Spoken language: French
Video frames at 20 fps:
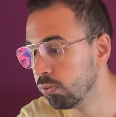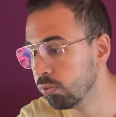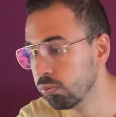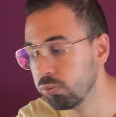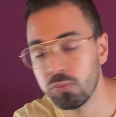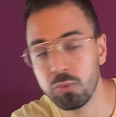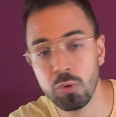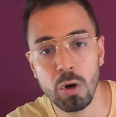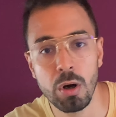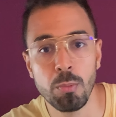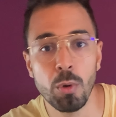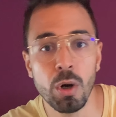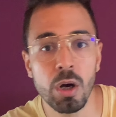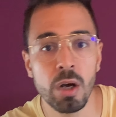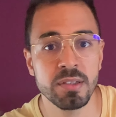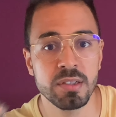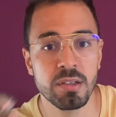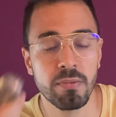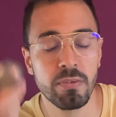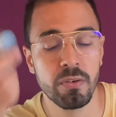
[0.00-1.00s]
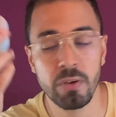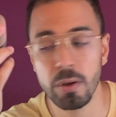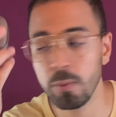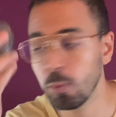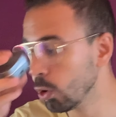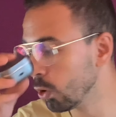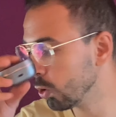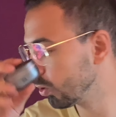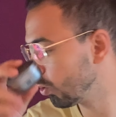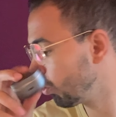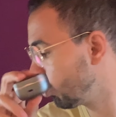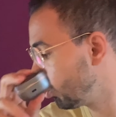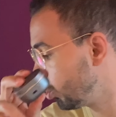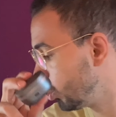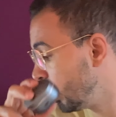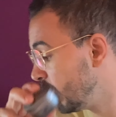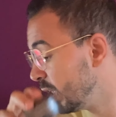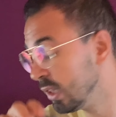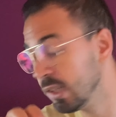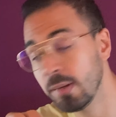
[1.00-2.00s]
voire moins, hein, ça fait vraiment longtemps que
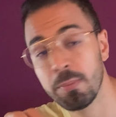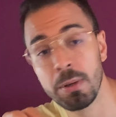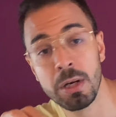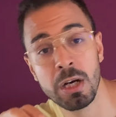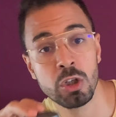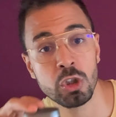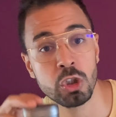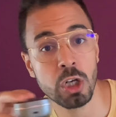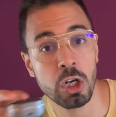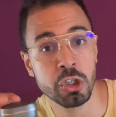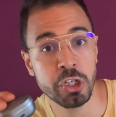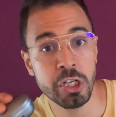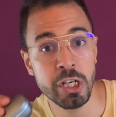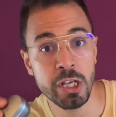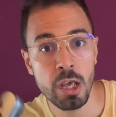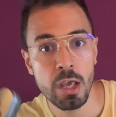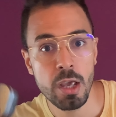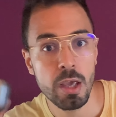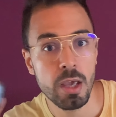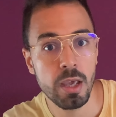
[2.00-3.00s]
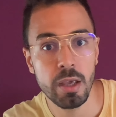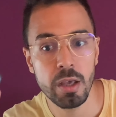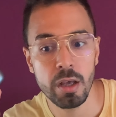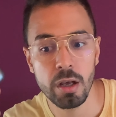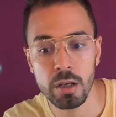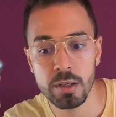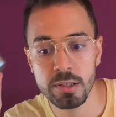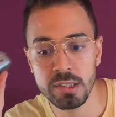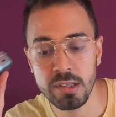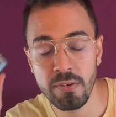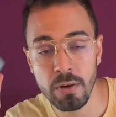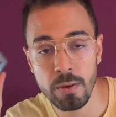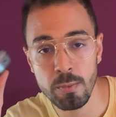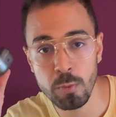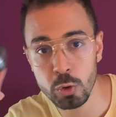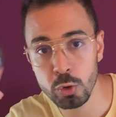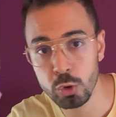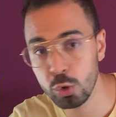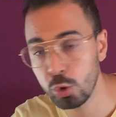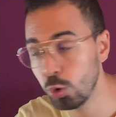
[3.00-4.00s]
je ne les ai pas chargés et c'est
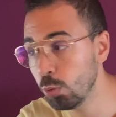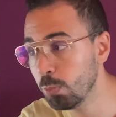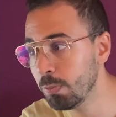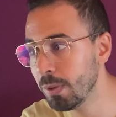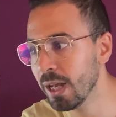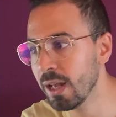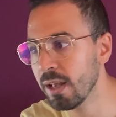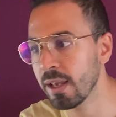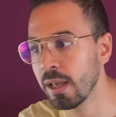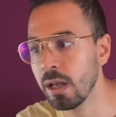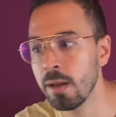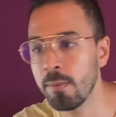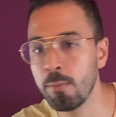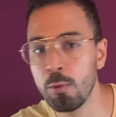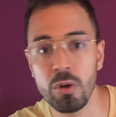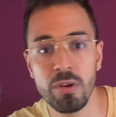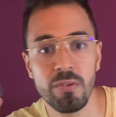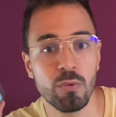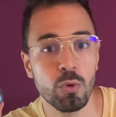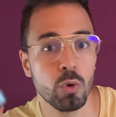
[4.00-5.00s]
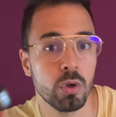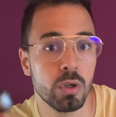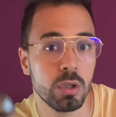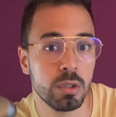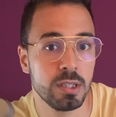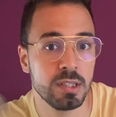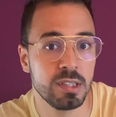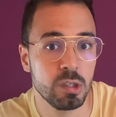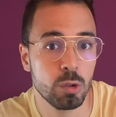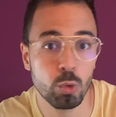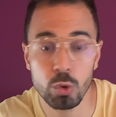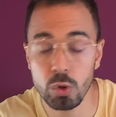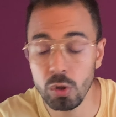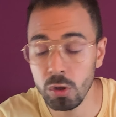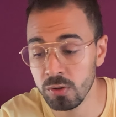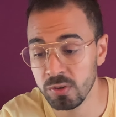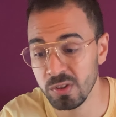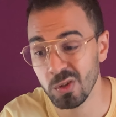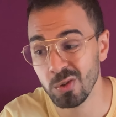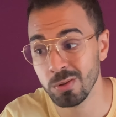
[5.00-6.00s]
vraiment super agréable au niveau des
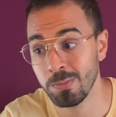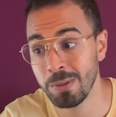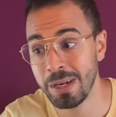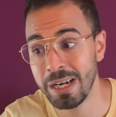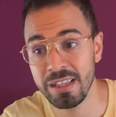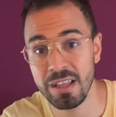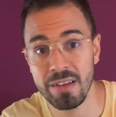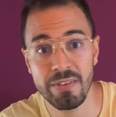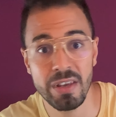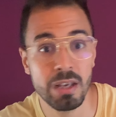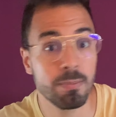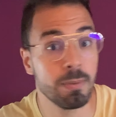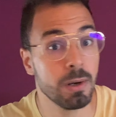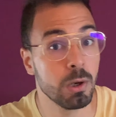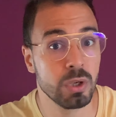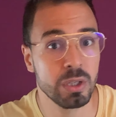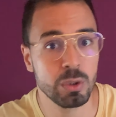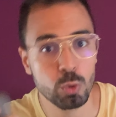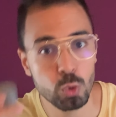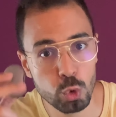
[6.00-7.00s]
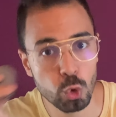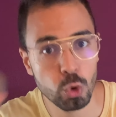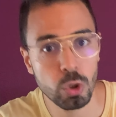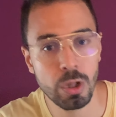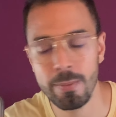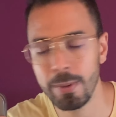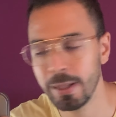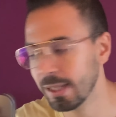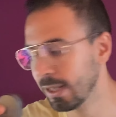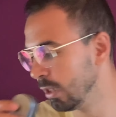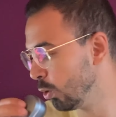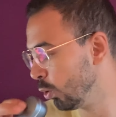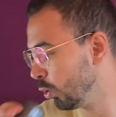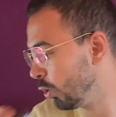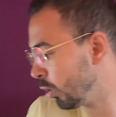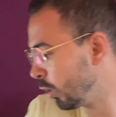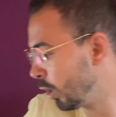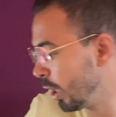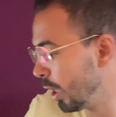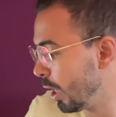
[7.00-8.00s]
écouteurs lorsqu'on se balade avec, ben, on a toujours de la batterie
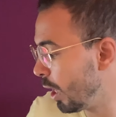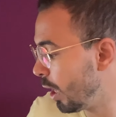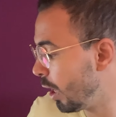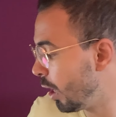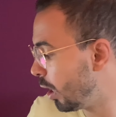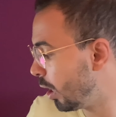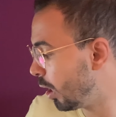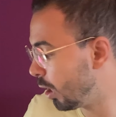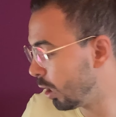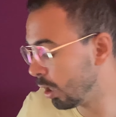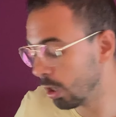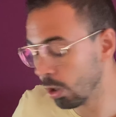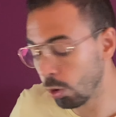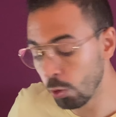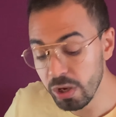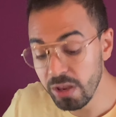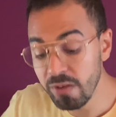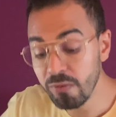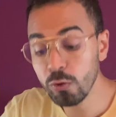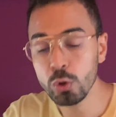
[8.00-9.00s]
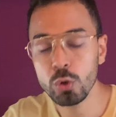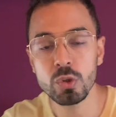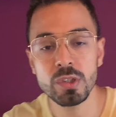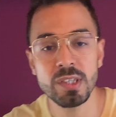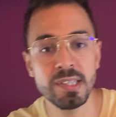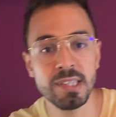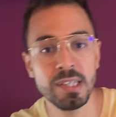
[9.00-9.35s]
dedans. Euh, au niveau de ces